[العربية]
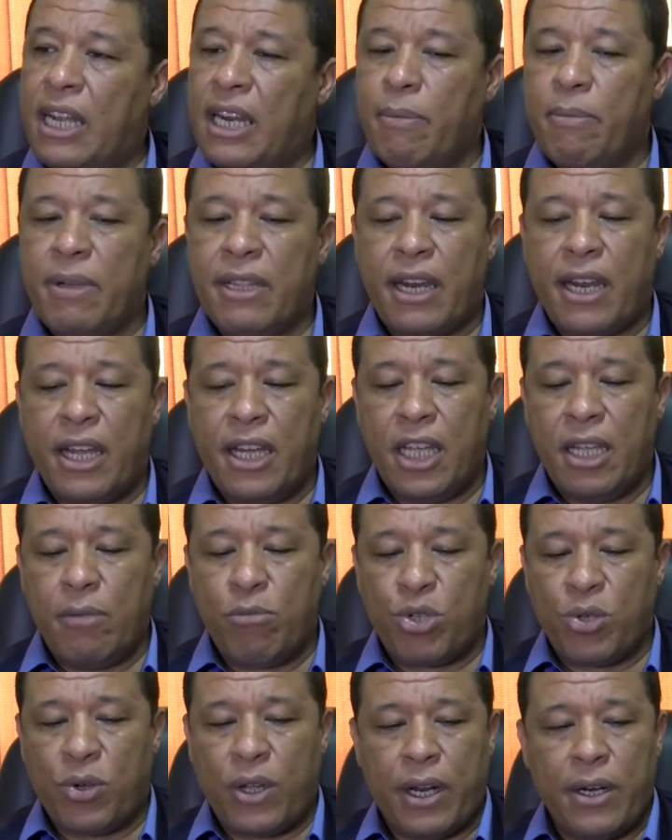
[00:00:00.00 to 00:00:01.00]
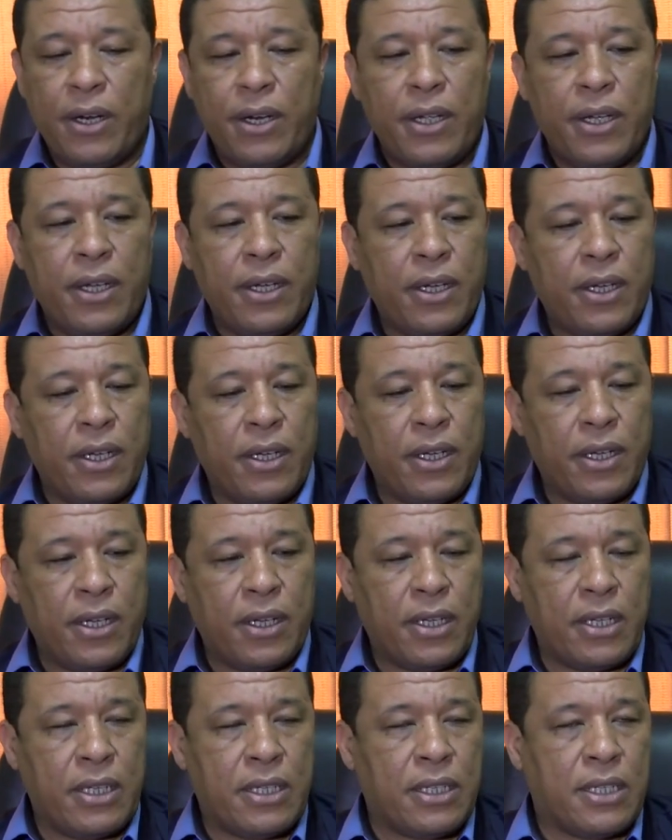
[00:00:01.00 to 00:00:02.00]
الله الرحمن الرحيم شكرا
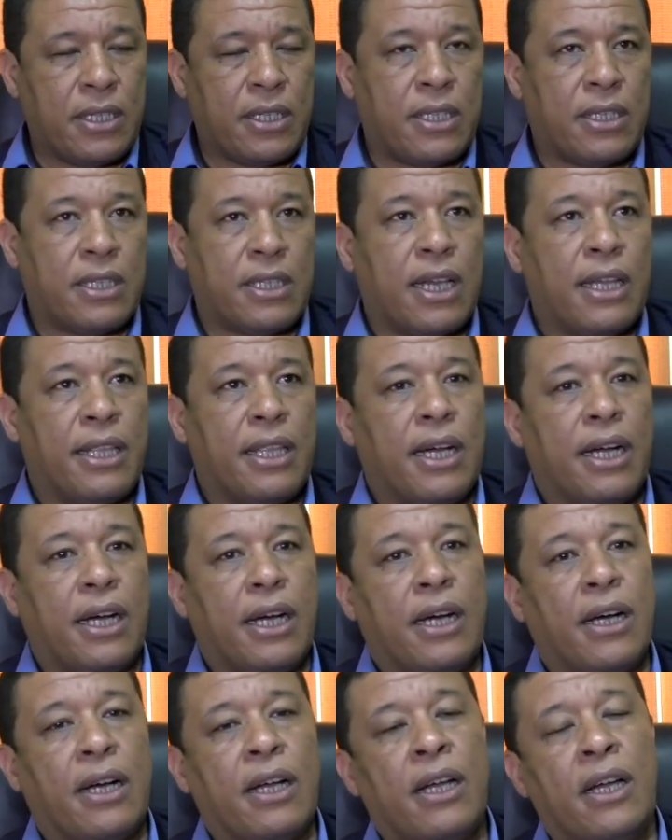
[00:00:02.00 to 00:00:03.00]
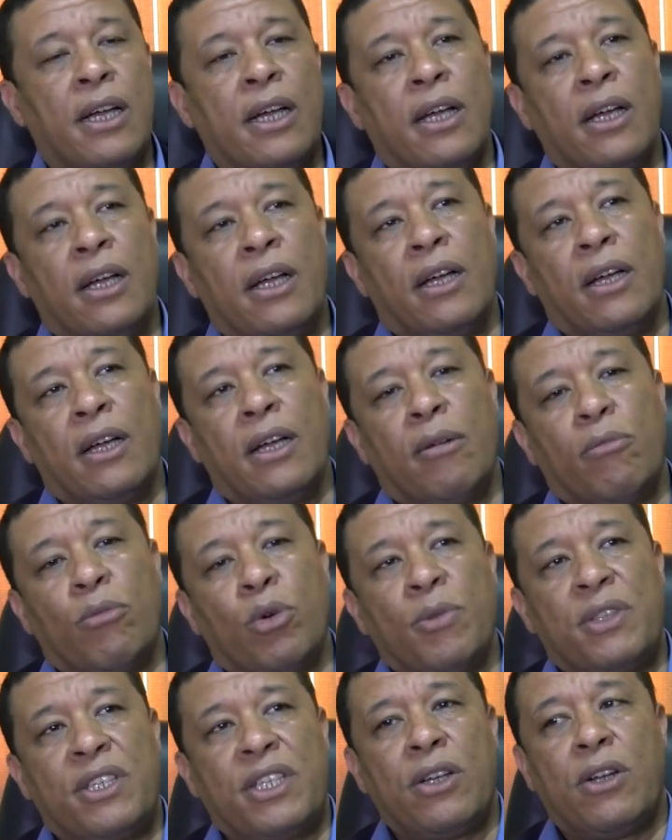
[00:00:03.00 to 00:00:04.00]
آه، الساده
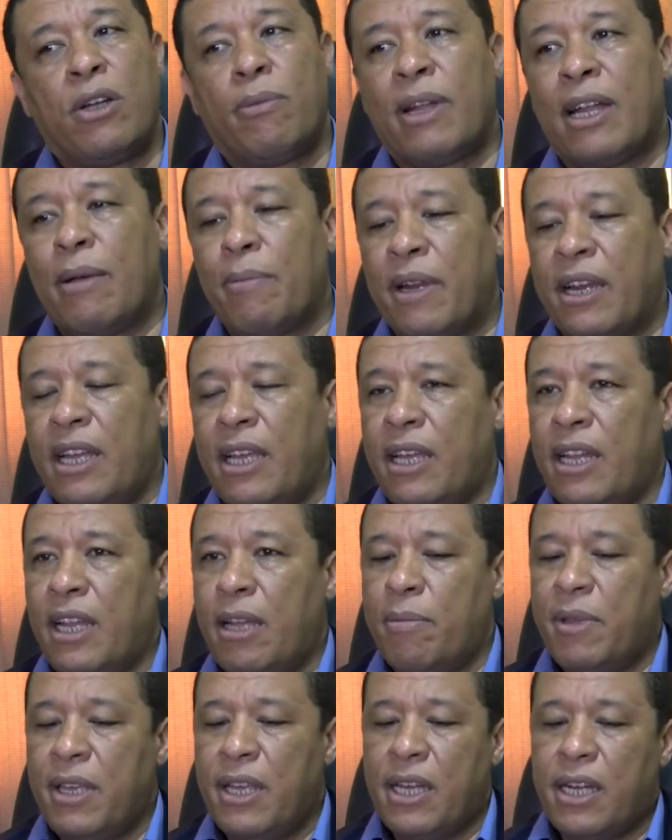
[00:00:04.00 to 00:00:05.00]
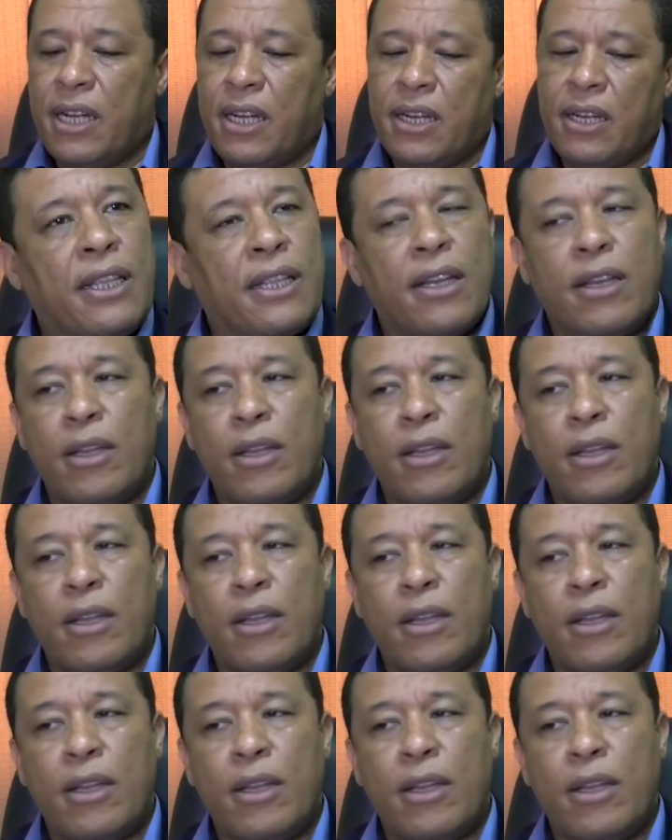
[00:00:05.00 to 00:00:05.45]
ممثل المنابر الاعلاميه اذا